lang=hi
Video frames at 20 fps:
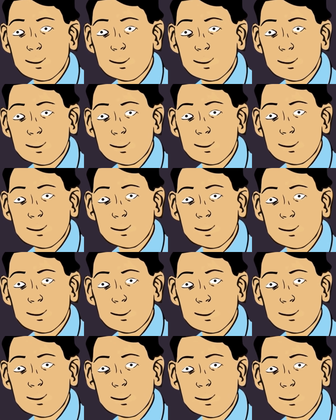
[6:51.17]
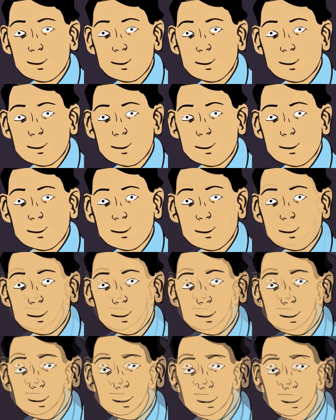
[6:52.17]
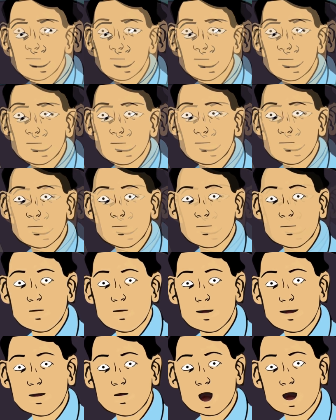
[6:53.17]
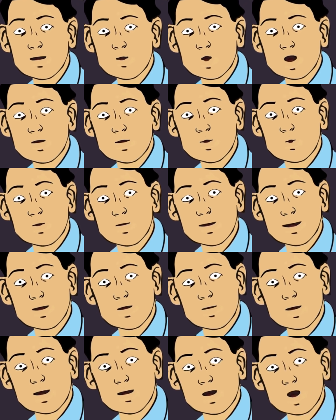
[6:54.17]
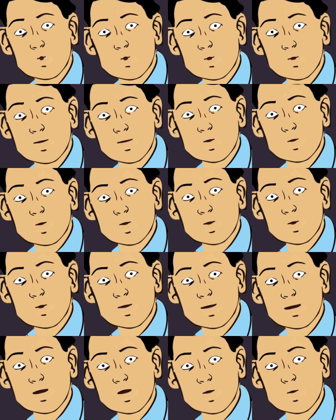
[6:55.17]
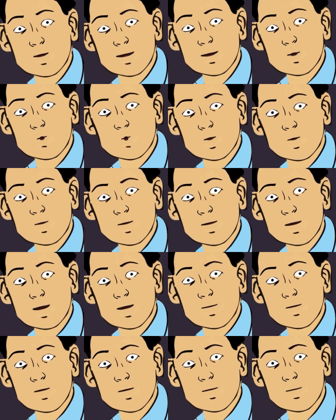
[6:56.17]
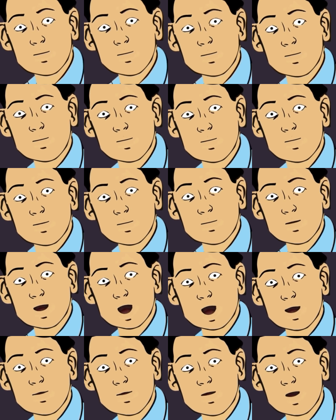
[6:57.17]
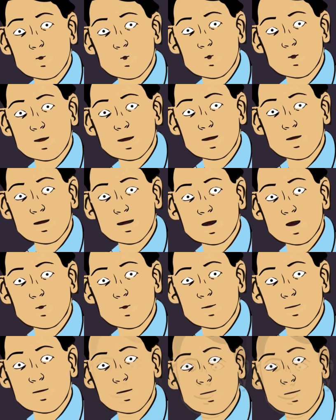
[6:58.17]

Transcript: और हाथ में उठाकर कहा क्योंकि मेरे पास वो पेपर है जिस पर गोजू की असल कहानी लिखी गई थी